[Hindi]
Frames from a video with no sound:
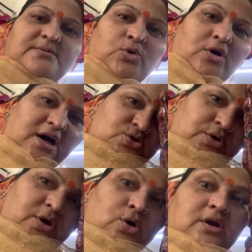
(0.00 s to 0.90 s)
हम लोग आ चुके
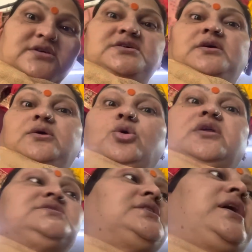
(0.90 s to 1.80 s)
हैं गौरी जी के यहाँ गौरी
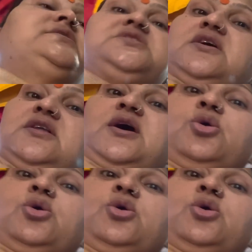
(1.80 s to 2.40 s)
जी का है शक्ल दिखाओ